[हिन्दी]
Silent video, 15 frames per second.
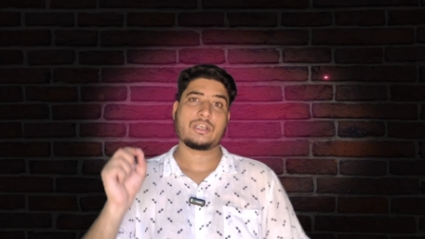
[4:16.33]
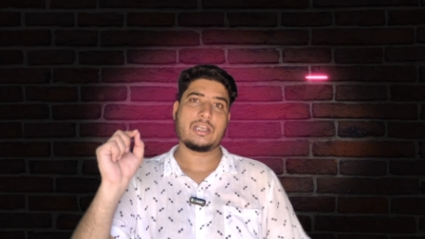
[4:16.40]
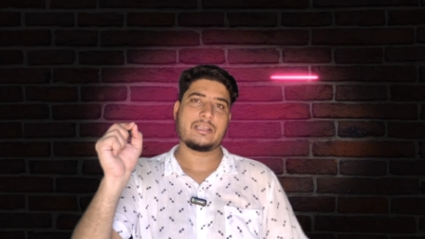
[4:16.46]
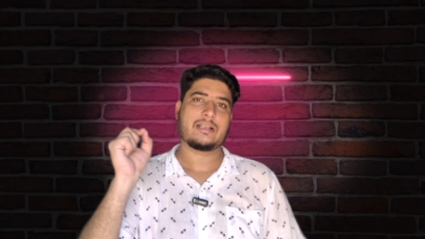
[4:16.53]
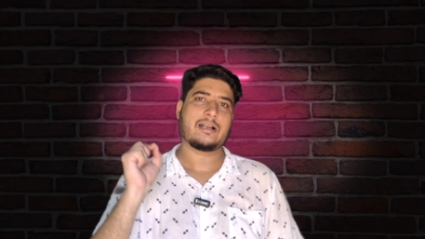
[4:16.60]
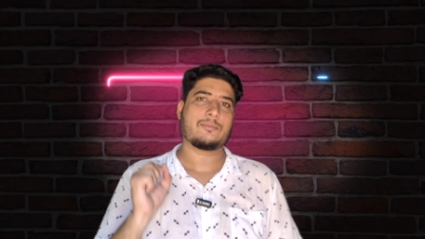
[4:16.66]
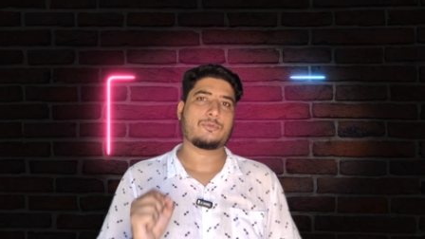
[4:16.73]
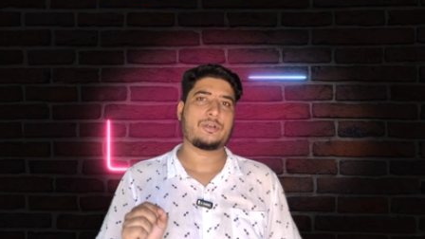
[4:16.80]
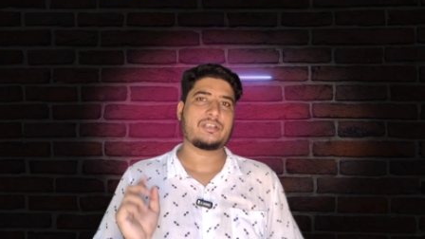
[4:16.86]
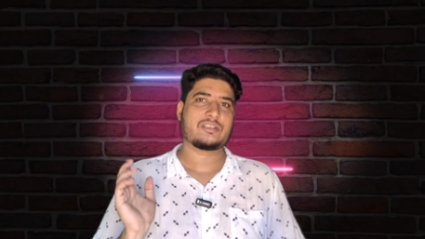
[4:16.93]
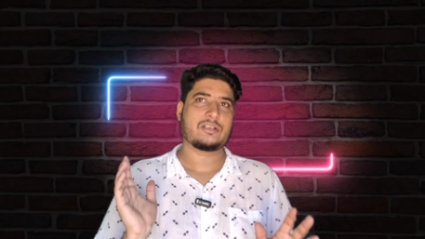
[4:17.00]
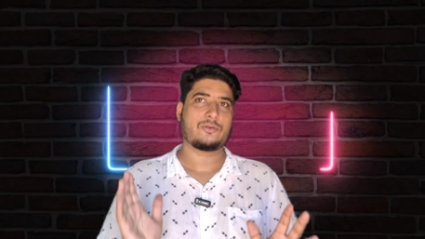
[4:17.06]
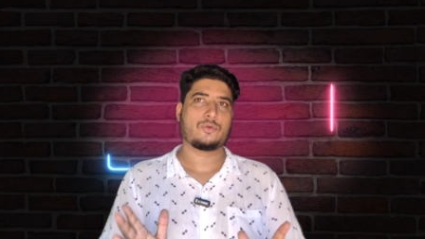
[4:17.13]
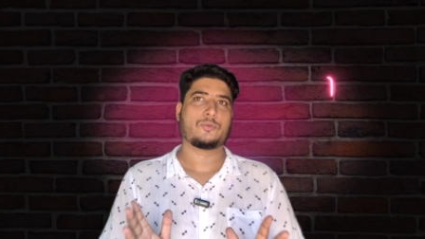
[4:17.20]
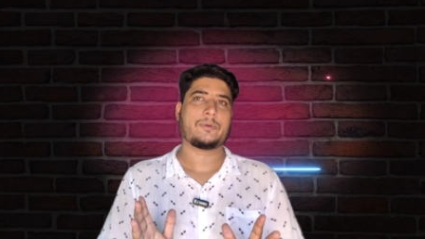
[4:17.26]
उसके अंदर आपको
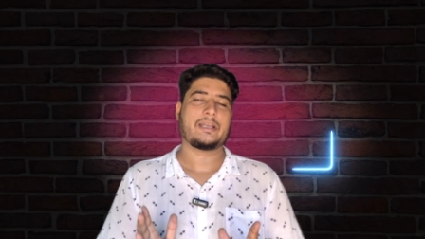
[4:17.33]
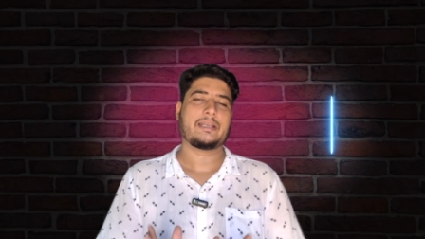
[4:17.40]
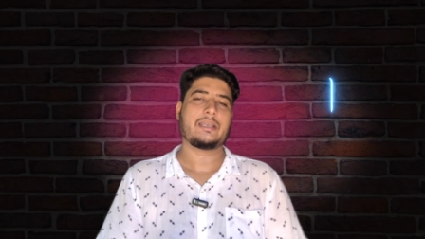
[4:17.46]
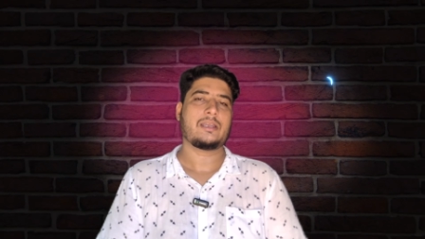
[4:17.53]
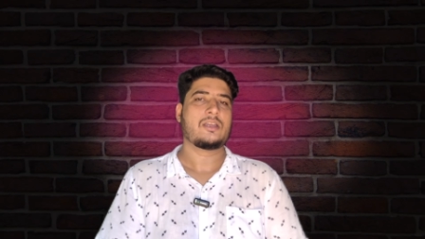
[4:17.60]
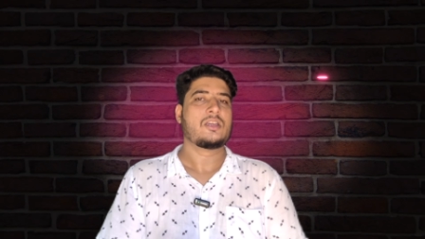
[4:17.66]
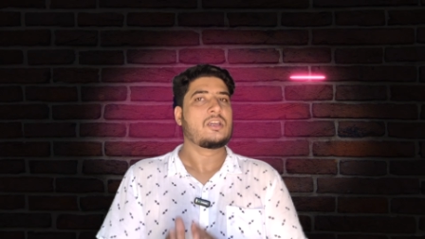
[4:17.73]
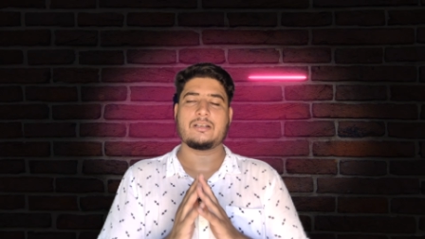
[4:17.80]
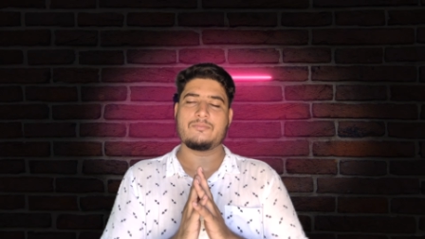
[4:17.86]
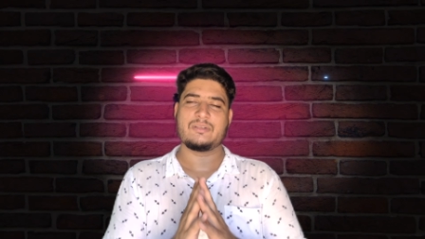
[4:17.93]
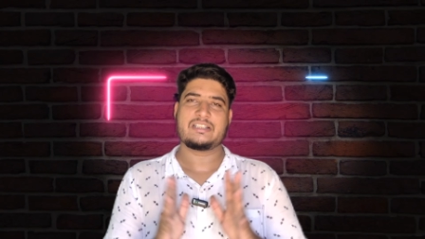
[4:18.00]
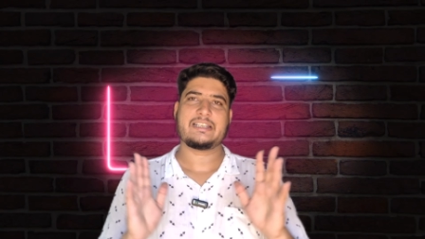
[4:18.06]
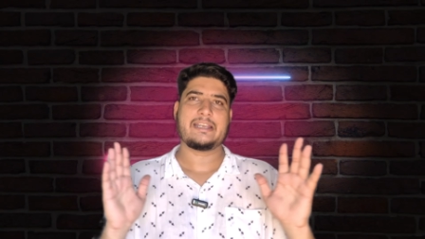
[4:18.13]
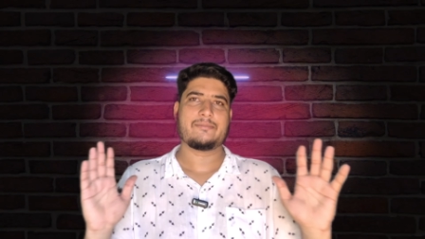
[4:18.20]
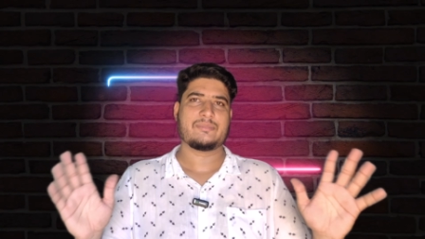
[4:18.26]
ये सनरूफ आएगी
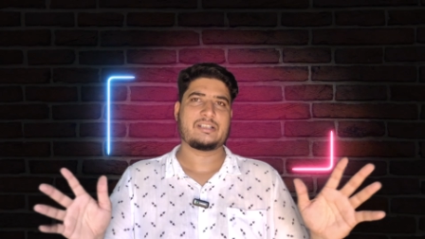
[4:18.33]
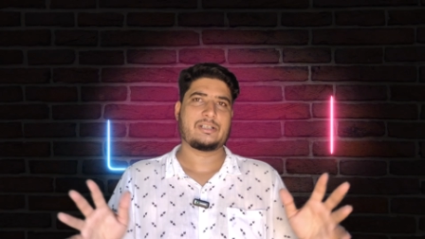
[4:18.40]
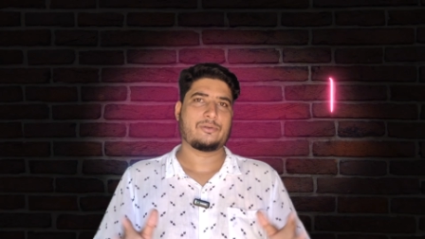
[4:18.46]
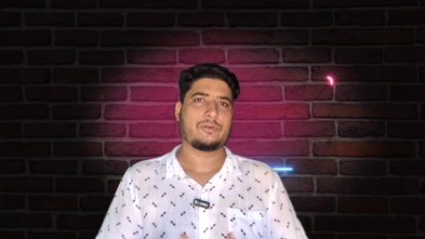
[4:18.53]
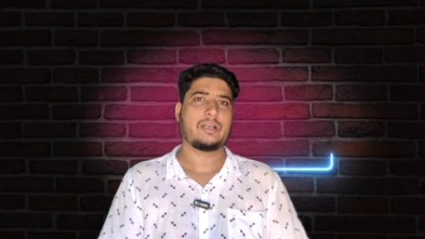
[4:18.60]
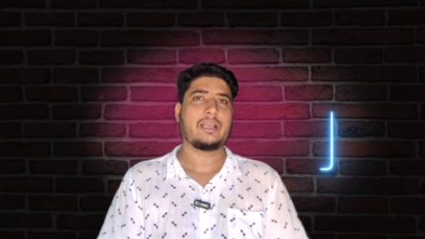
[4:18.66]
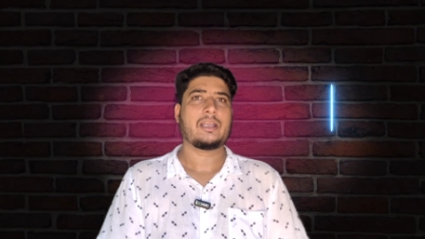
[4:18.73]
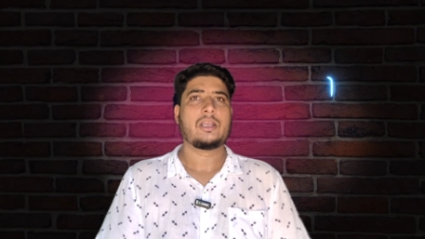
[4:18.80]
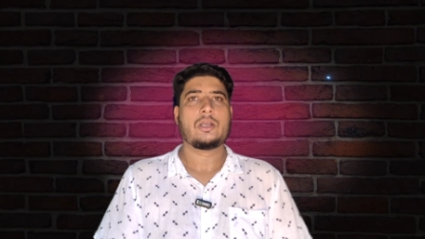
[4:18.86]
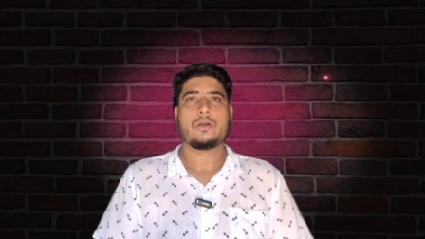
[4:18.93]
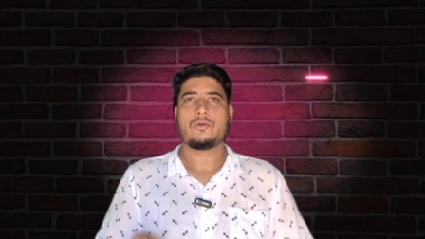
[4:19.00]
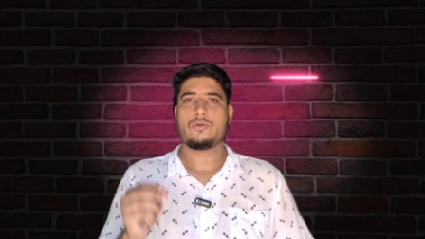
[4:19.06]
तो मजे ही मजे होंगे